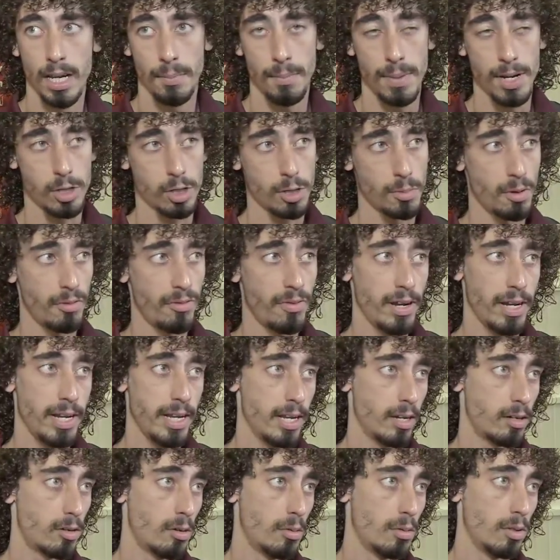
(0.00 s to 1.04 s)
Mas como eu
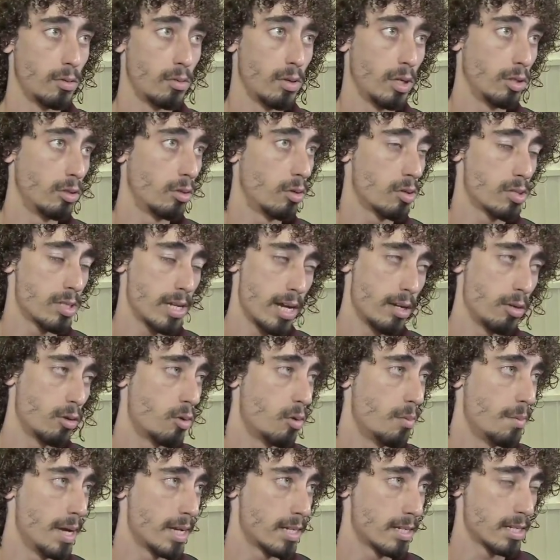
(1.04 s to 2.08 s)
falei, com, quando o gol sai no
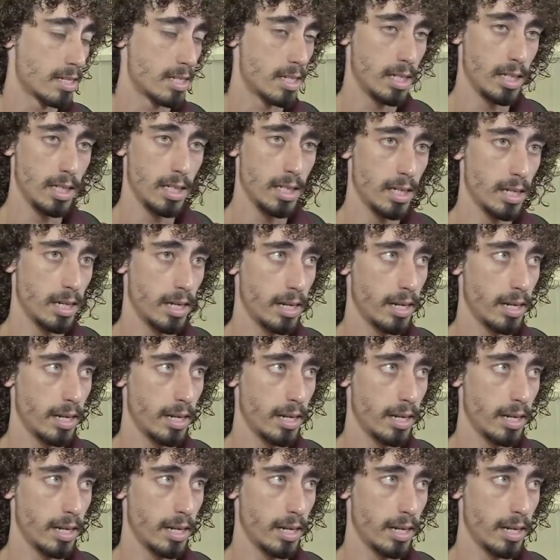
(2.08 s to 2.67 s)
começo assim,